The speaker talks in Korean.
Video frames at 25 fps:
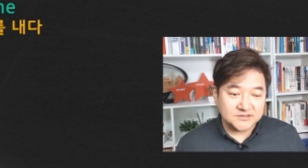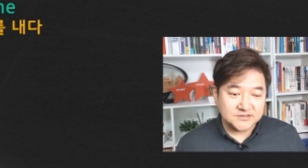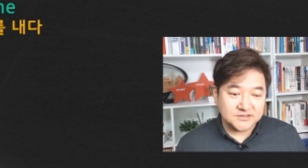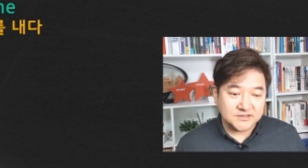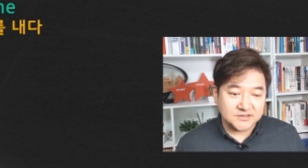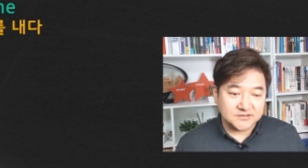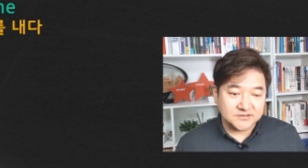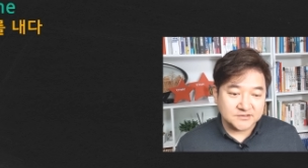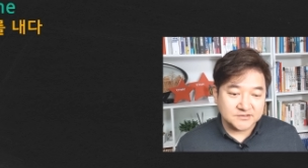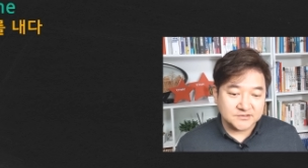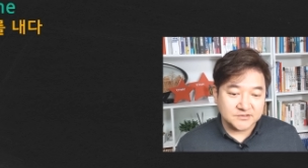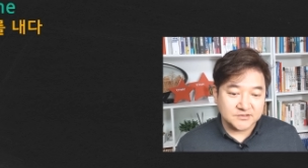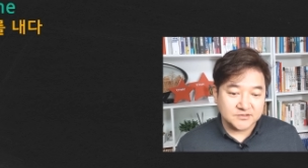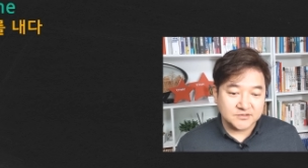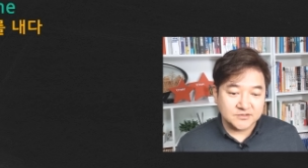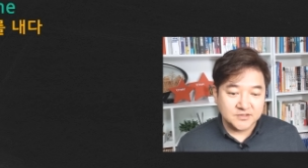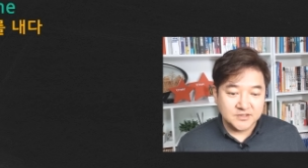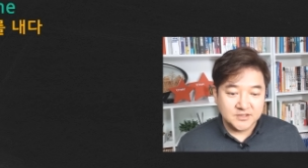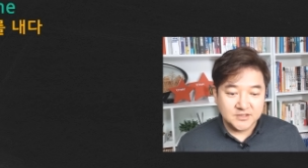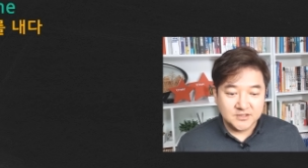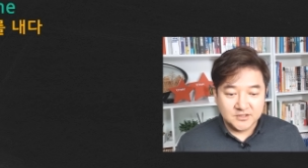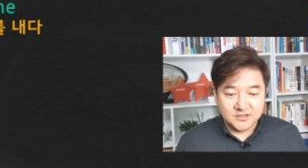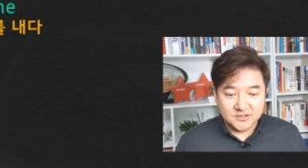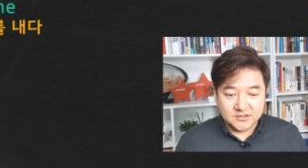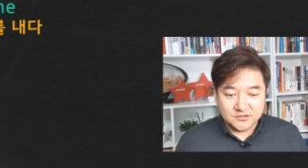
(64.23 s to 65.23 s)
자, 그래서
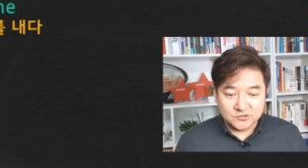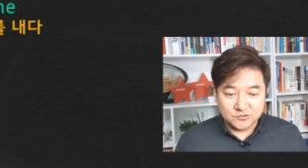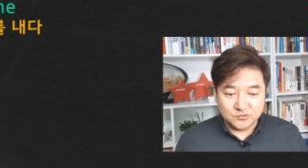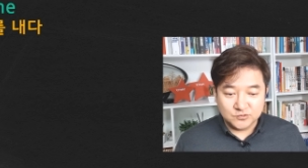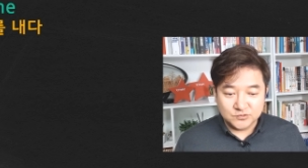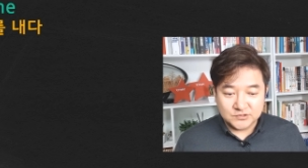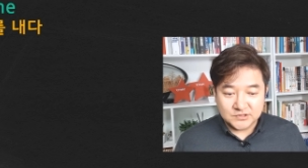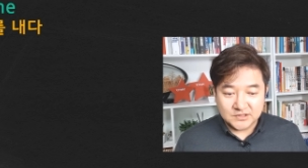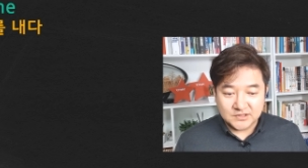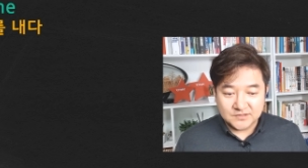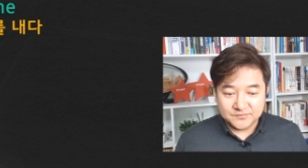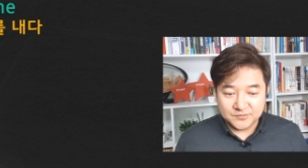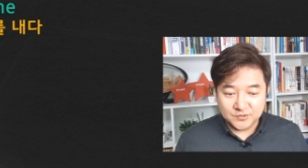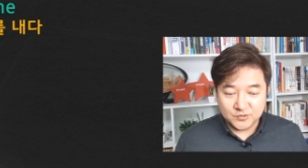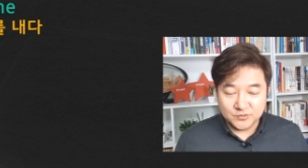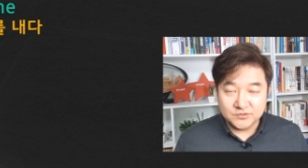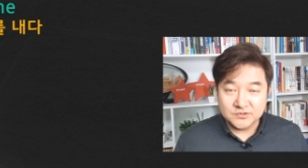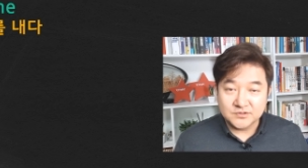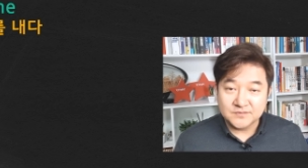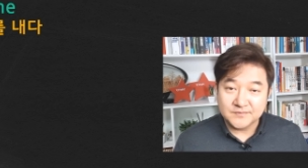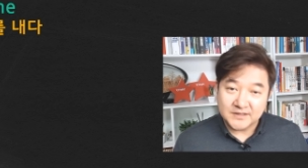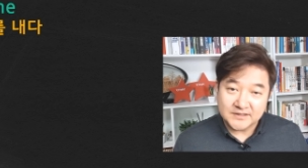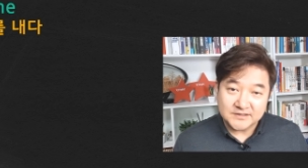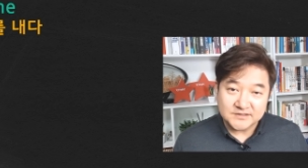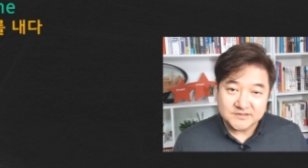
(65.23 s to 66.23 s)
유사한
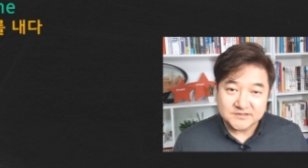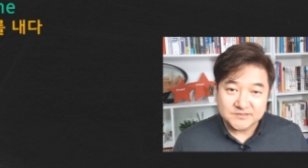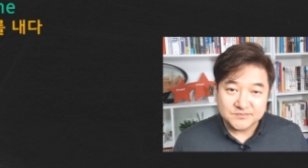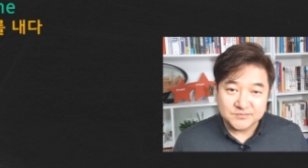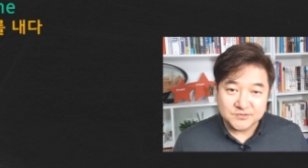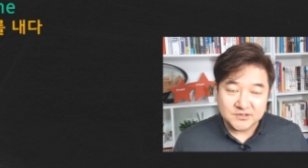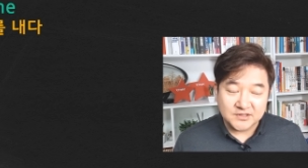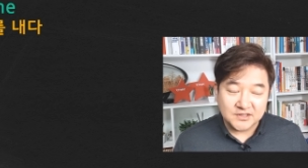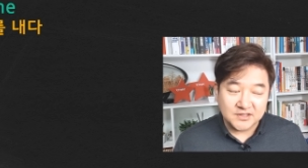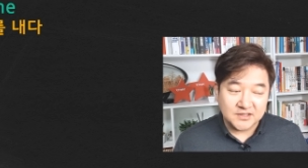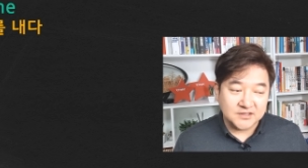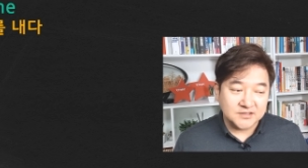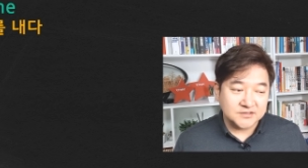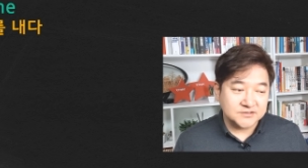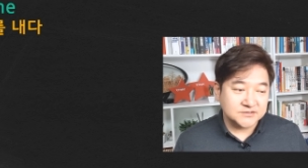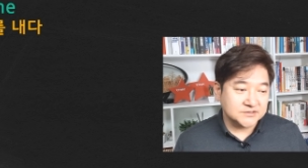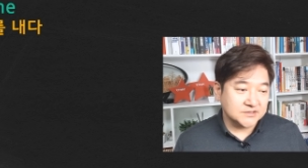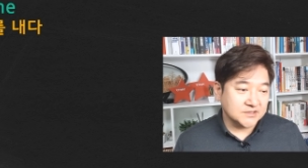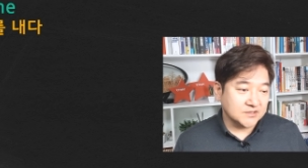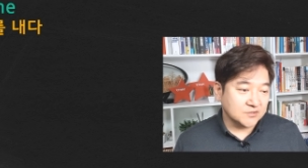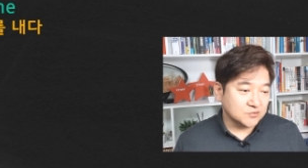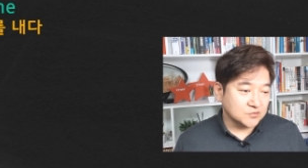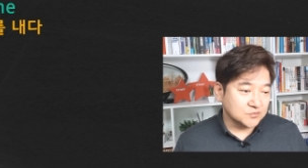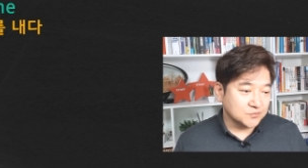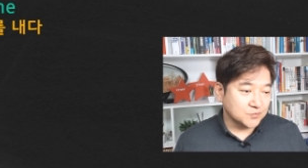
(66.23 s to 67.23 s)
표현들이 많이 있습니다.
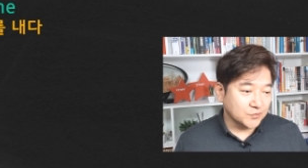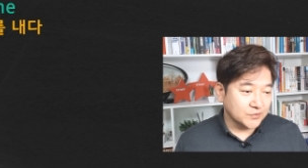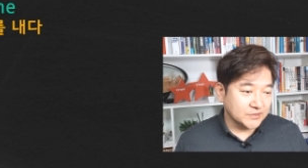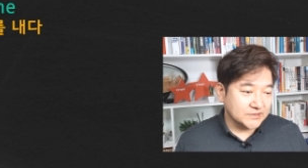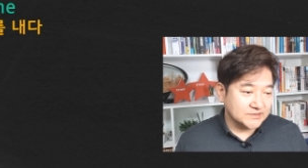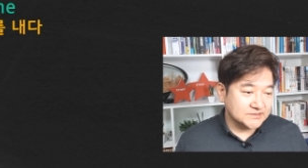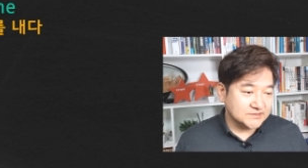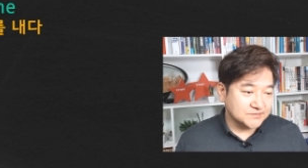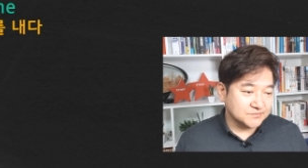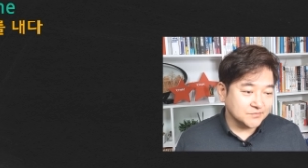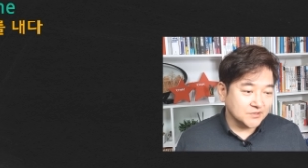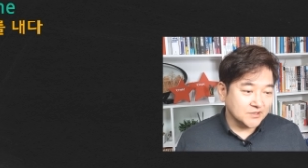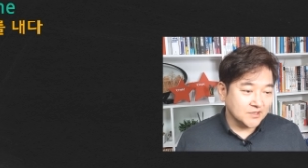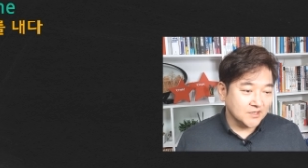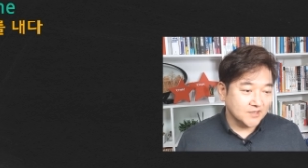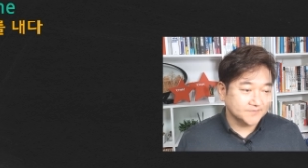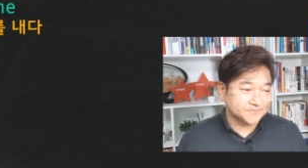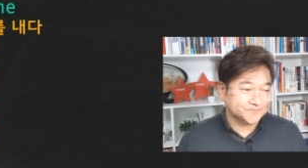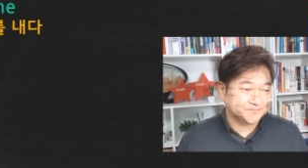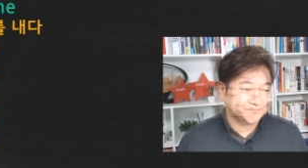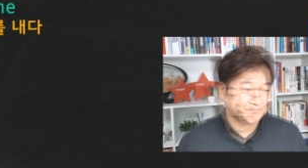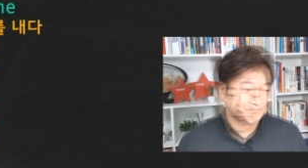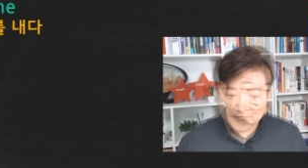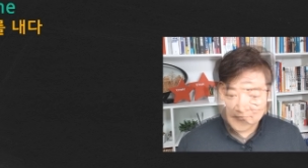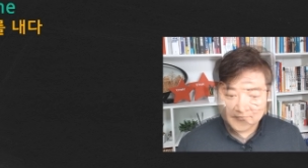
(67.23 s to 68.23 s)
자, 오늘 보겠습니다.
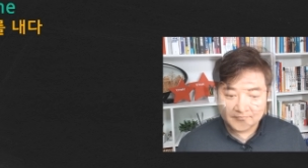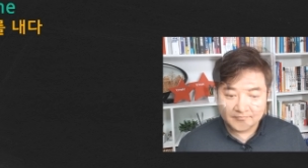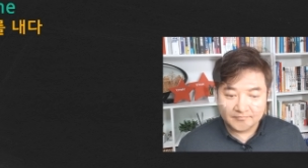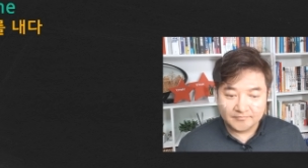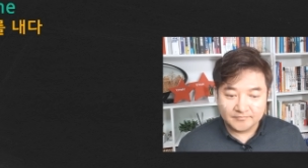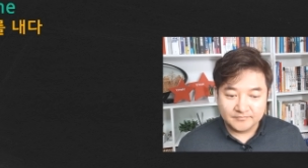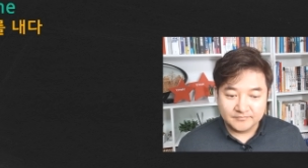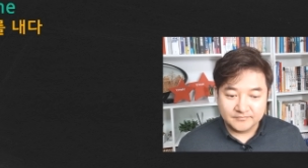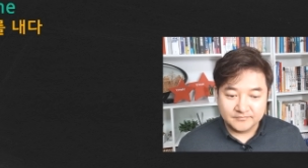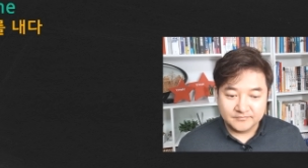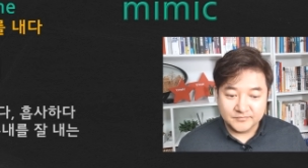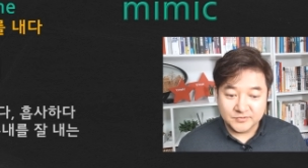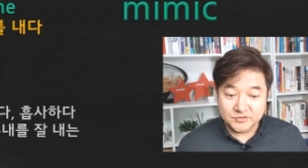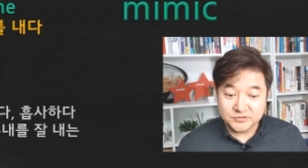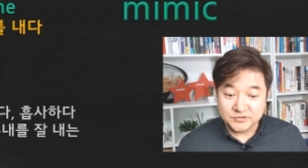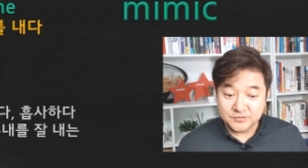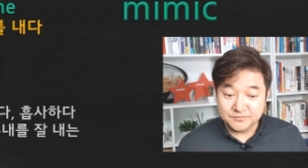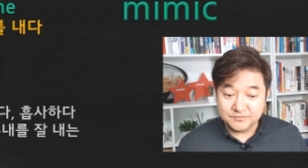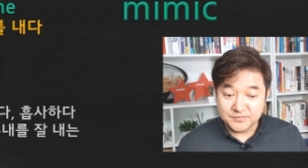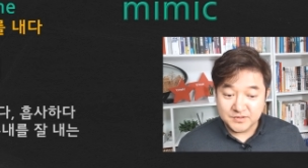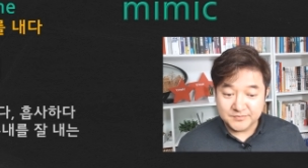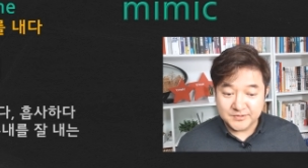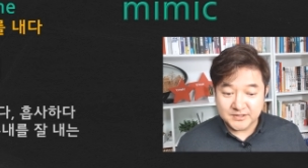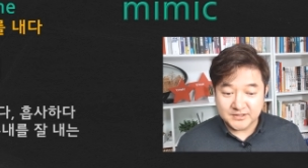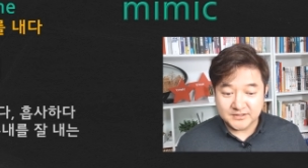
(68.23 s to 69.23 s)
먼저
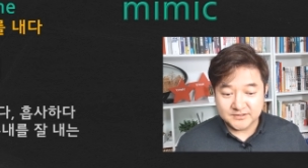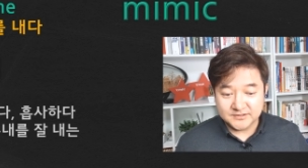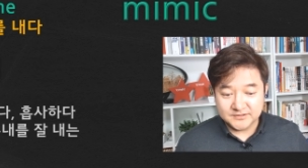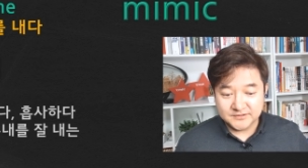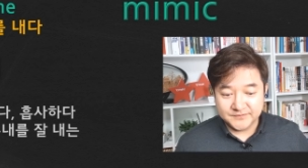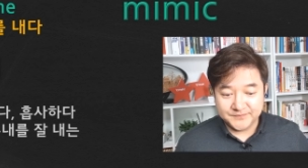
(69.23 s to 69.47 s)
mimic.